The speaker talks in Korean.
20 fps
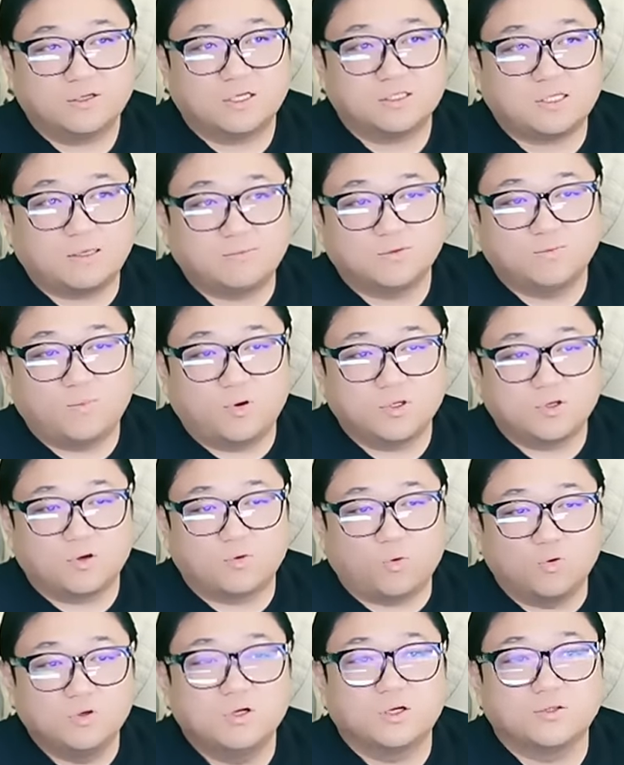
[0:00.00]
그래서 아무튼 뭐
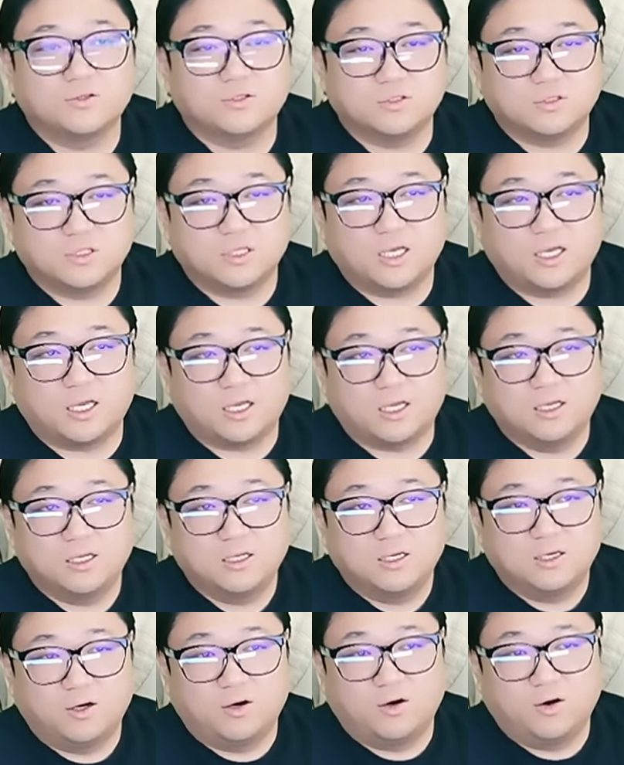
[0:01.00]
이걸 올렸는데
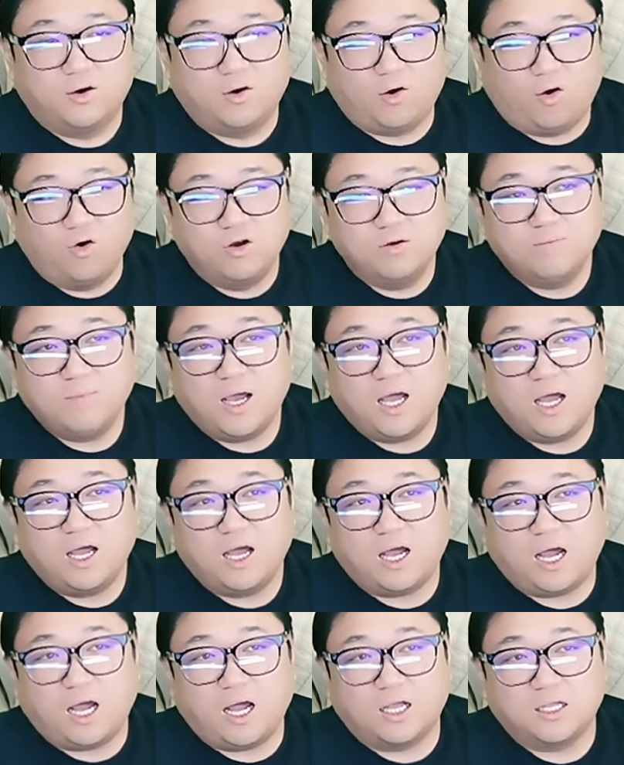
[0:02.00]
어
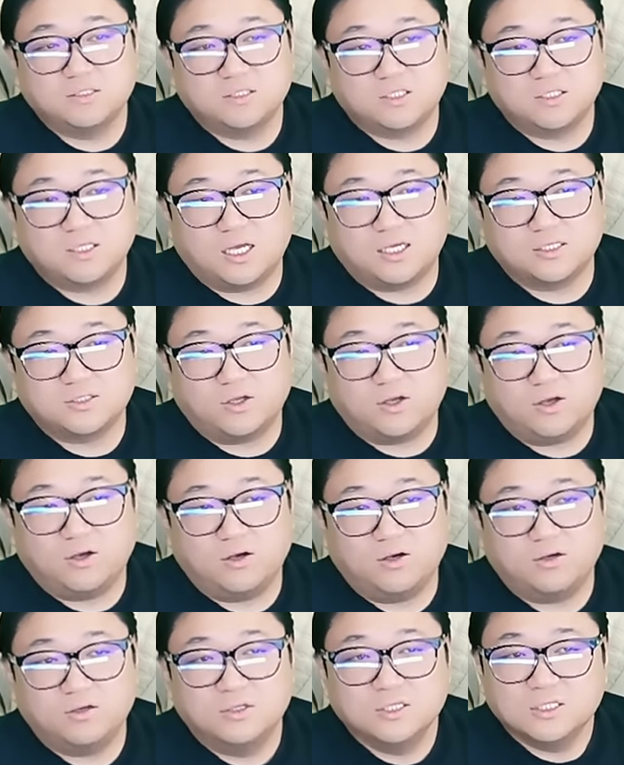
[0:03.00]
얼마 안
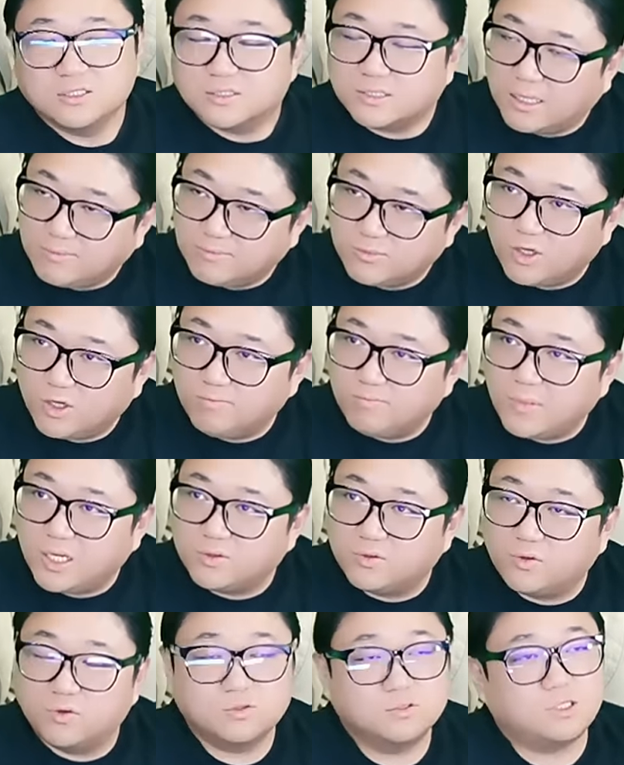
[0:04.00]
지나서
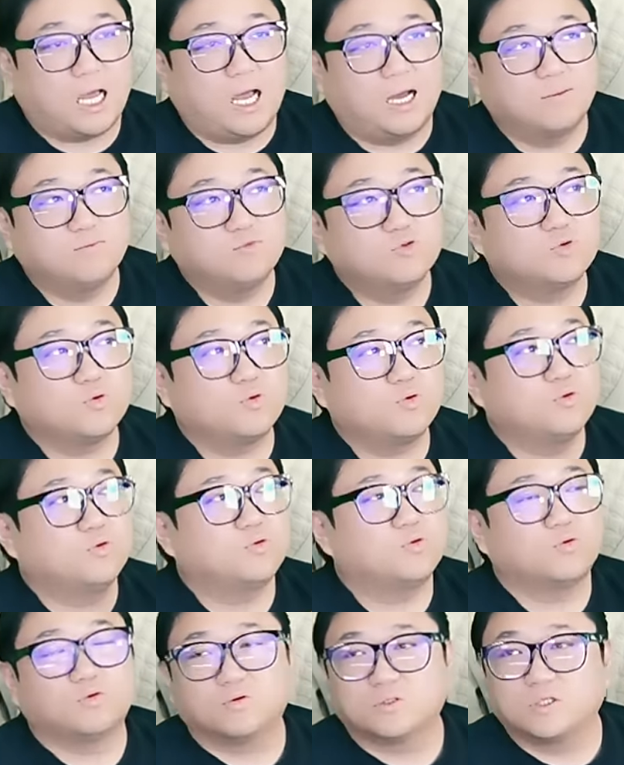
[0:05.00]
3천만 원은
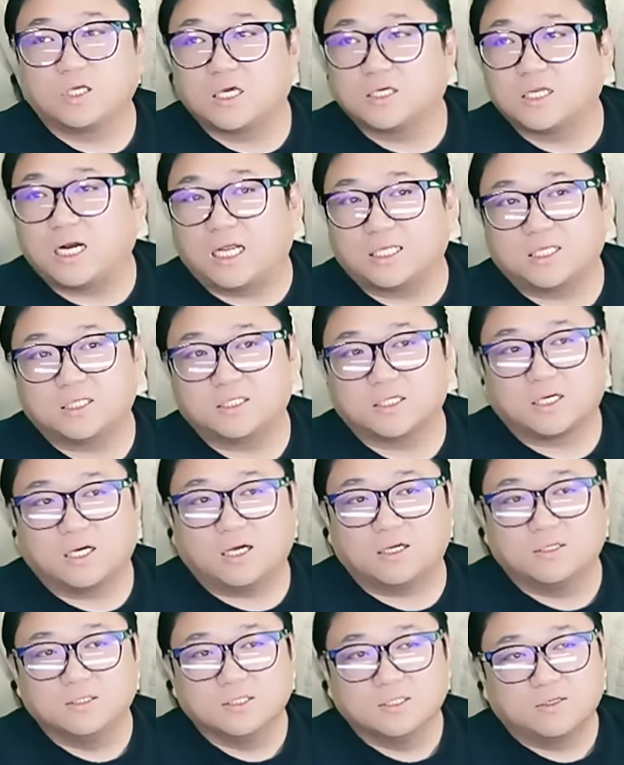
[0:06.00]
아무도 얘기를 안
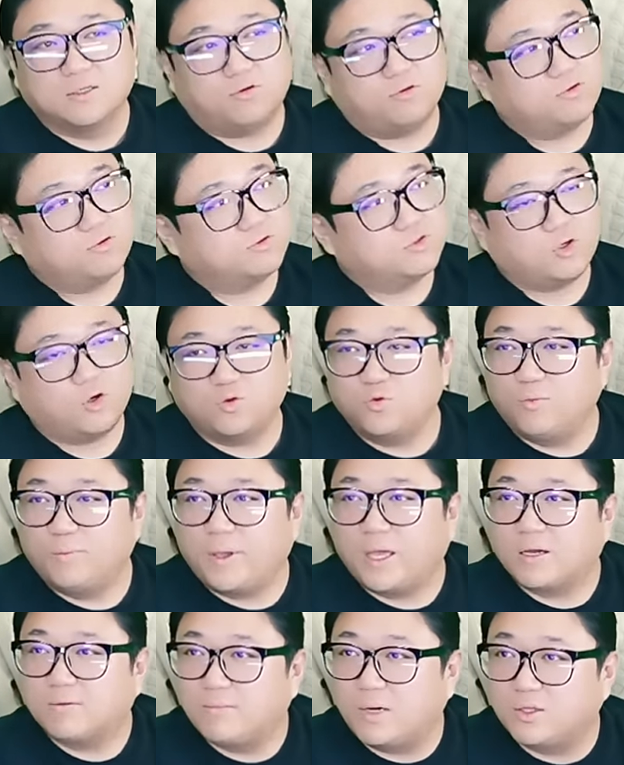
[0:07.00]
하니까 어 이거
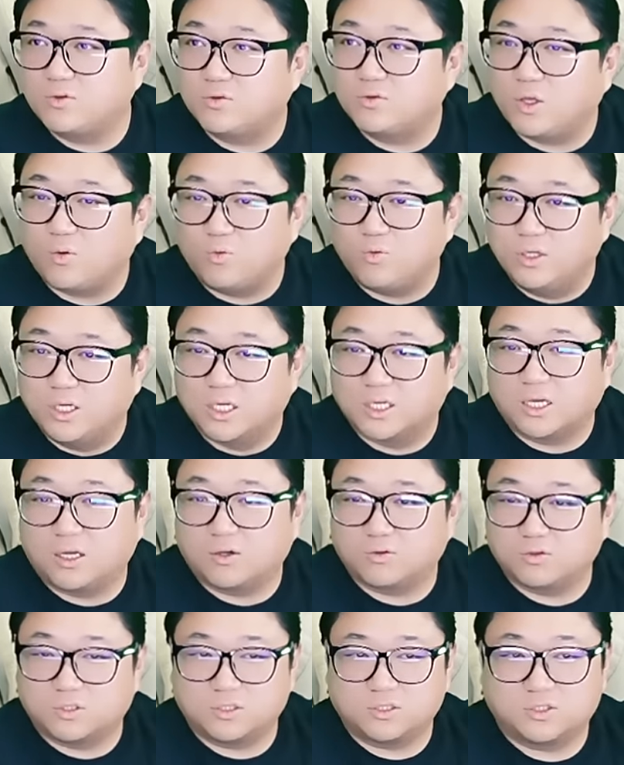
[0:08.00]
1,500만 원에 올릴까?
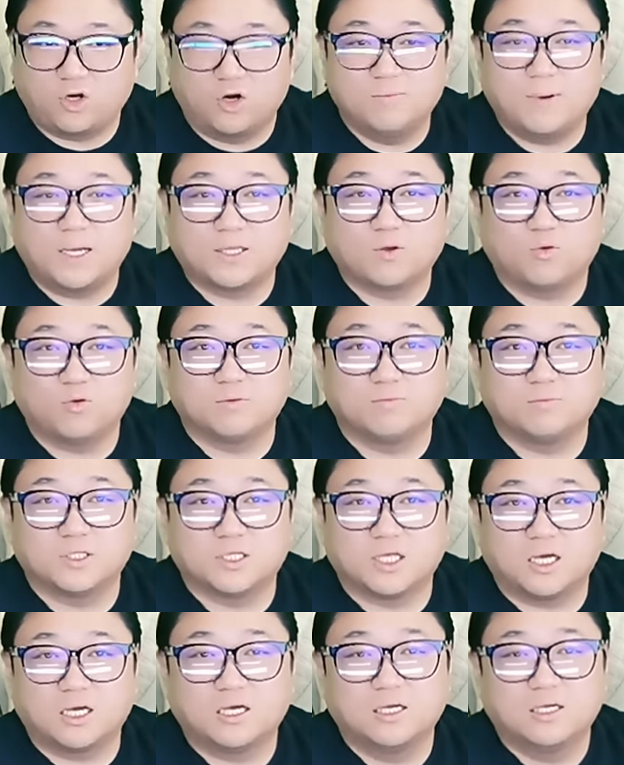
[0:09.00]
이거 절반에
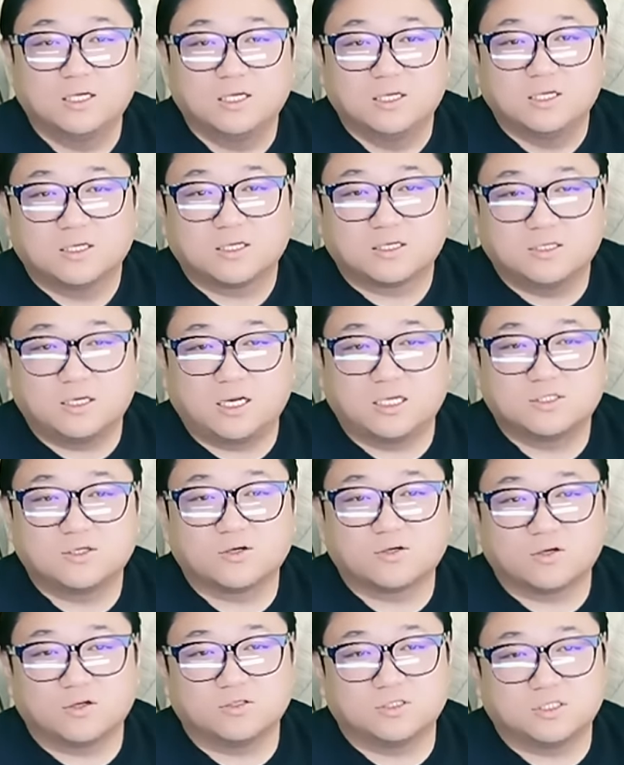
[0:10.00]
올립니다.
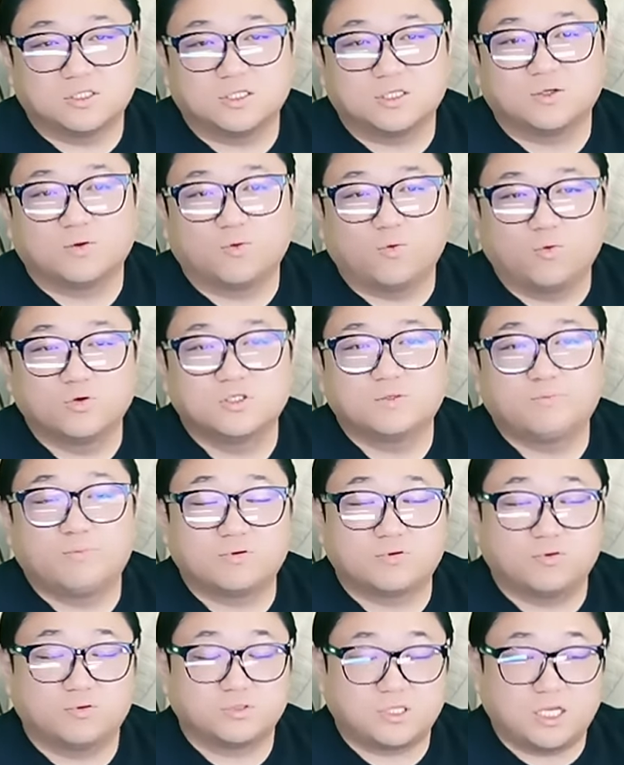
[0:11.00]
그래서 그런지
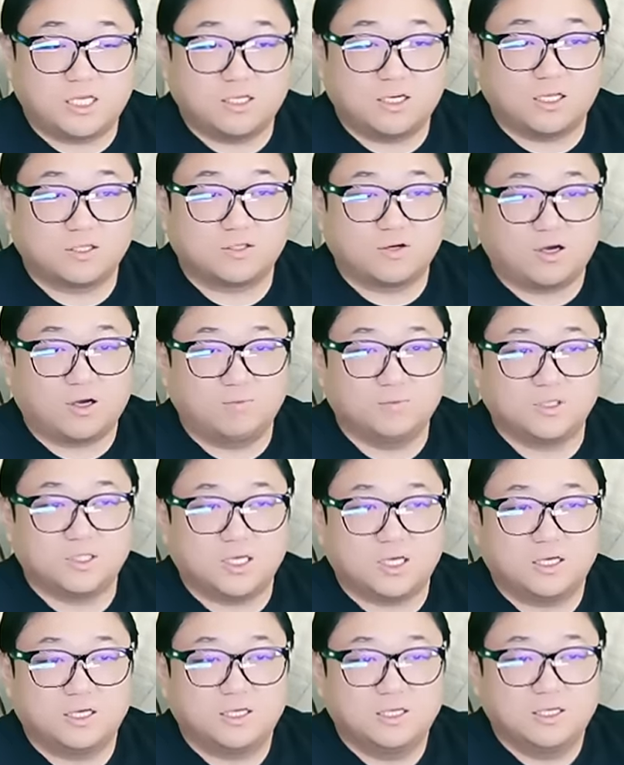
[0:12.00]
50% 세일에
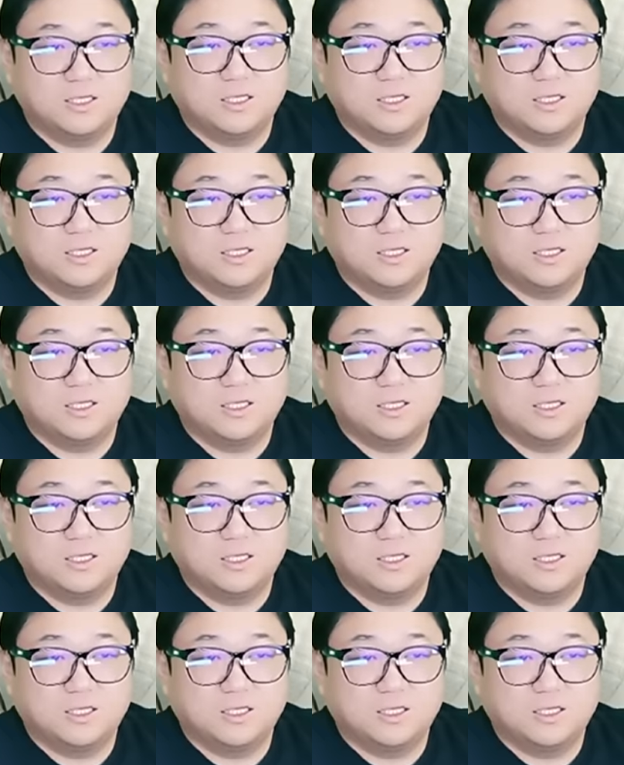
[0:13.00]
들어갑니다.